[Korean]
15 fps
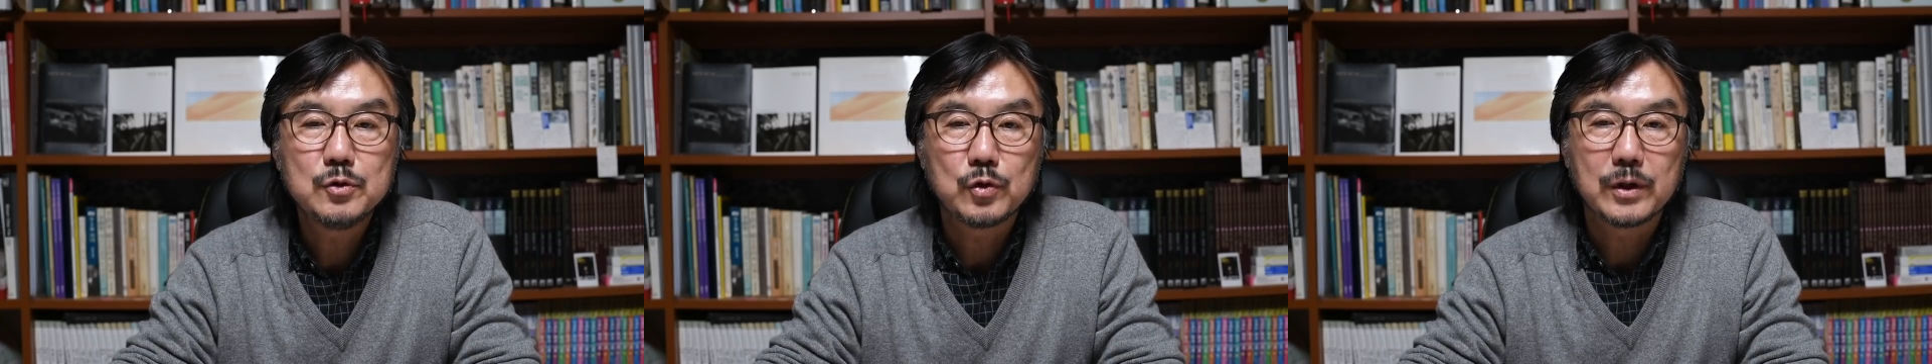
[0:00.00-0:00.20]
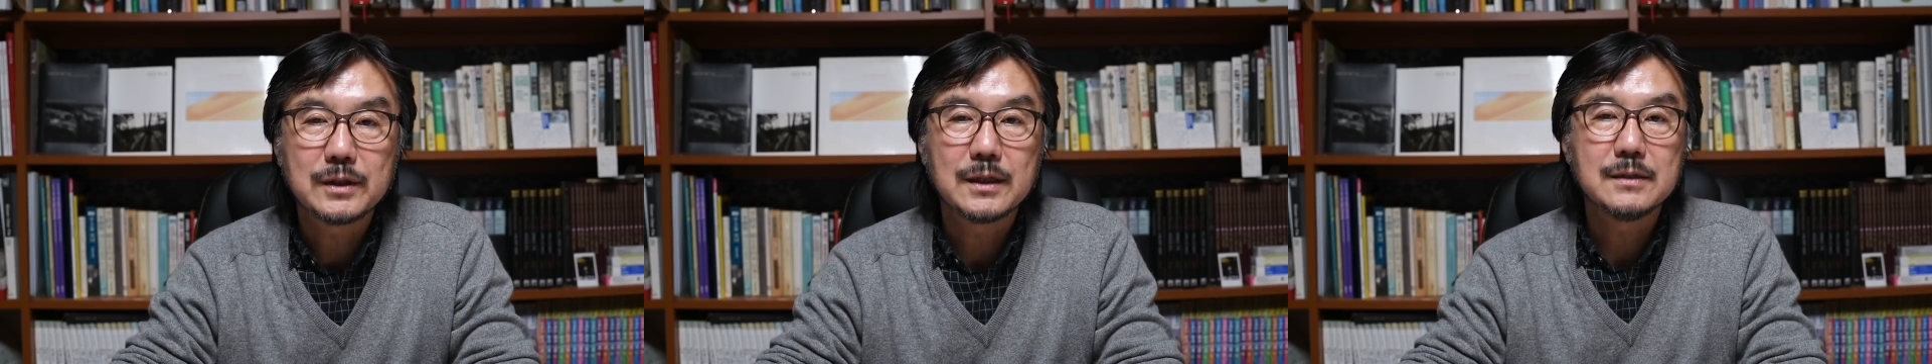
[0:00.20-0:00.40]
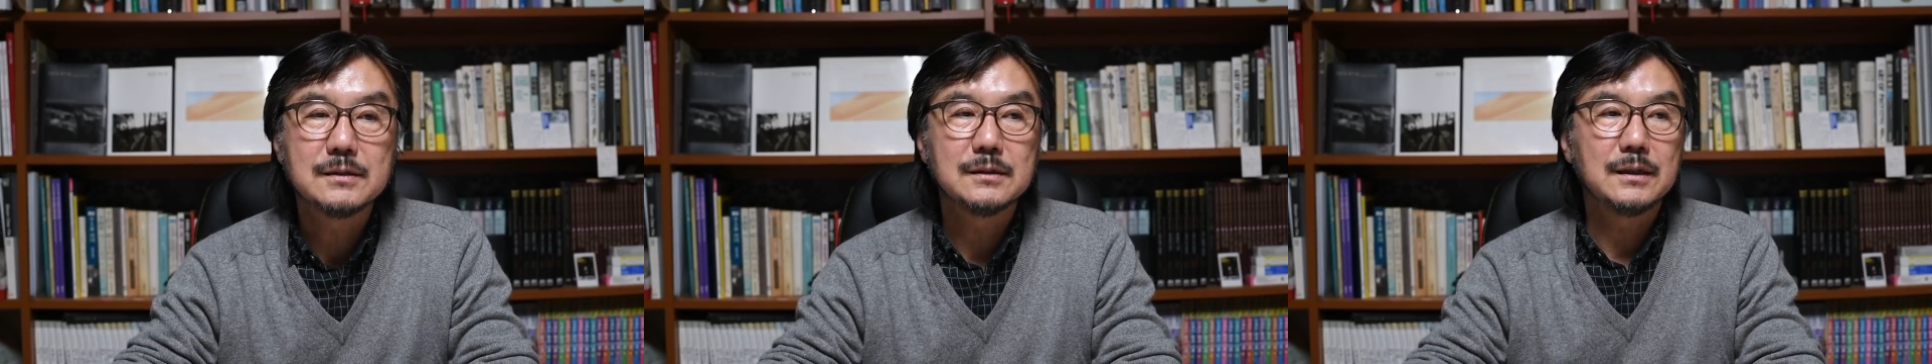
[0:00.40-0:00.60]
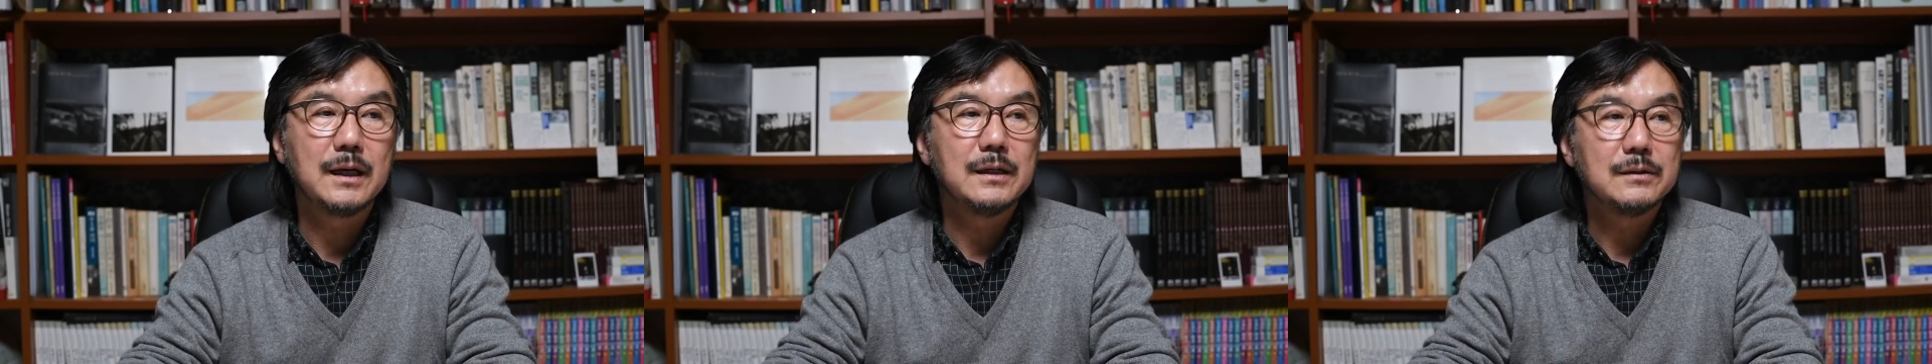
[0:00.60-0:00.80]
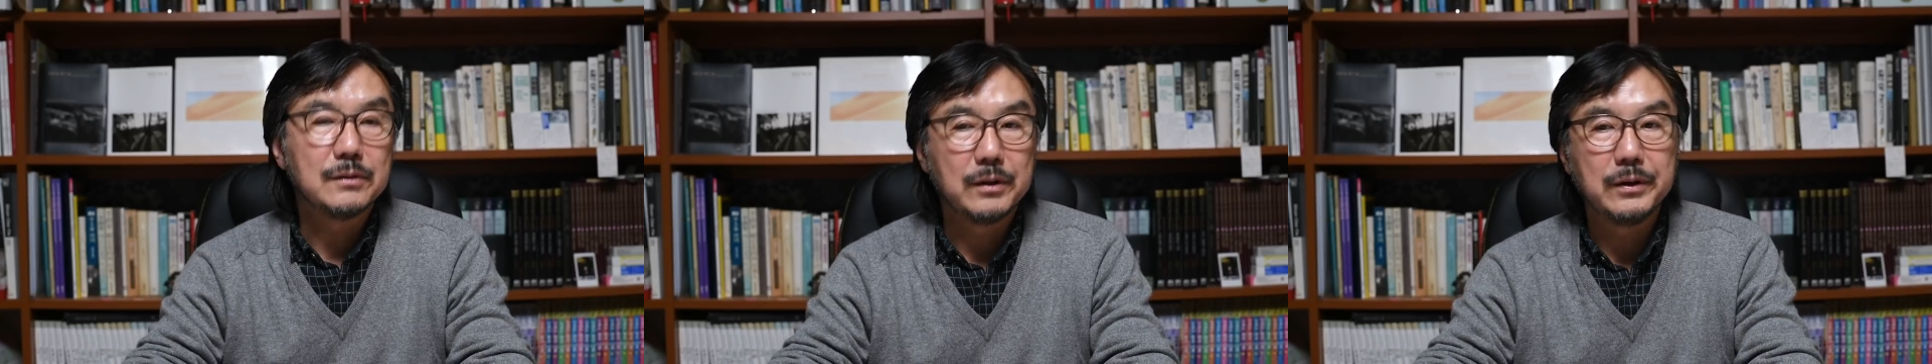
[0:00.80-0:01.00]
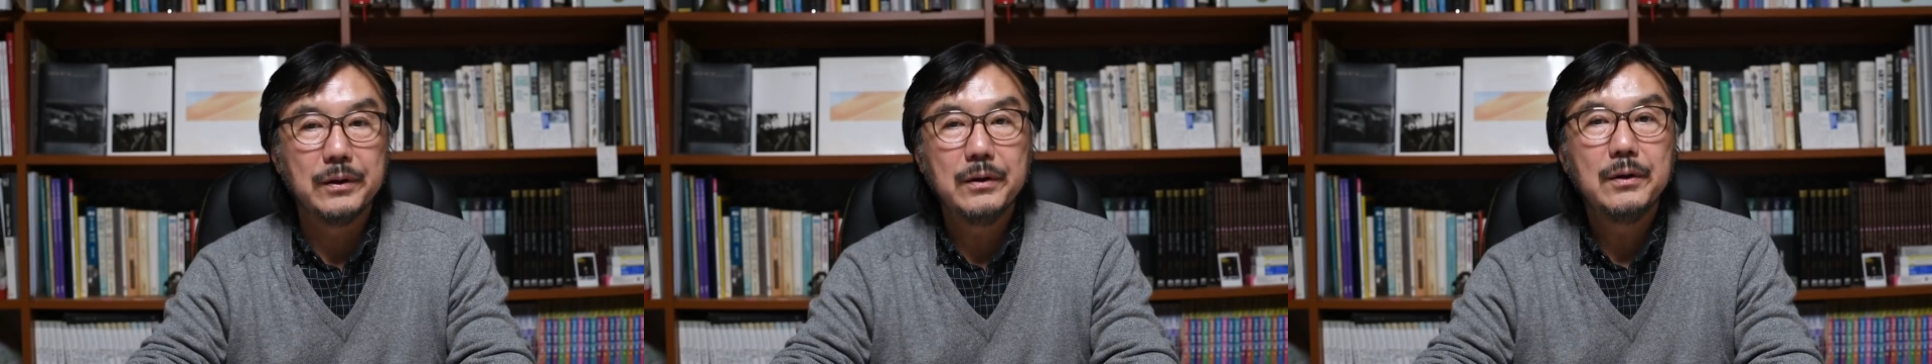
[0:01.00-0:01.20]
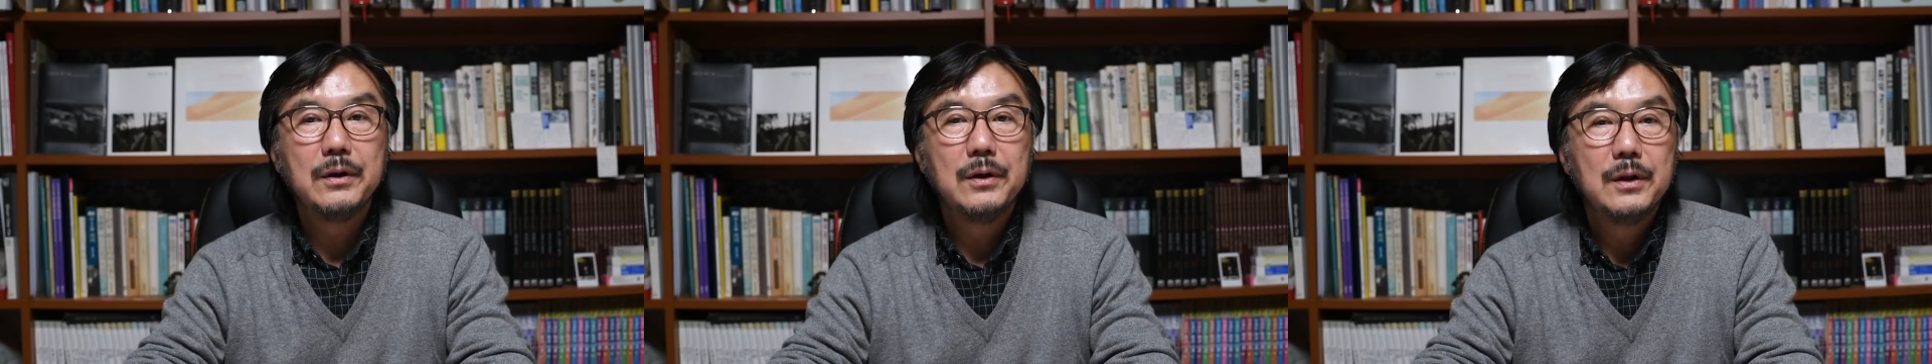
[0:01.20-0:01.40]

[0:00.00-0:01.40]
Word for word: 좋겠다는 생각이 들어요.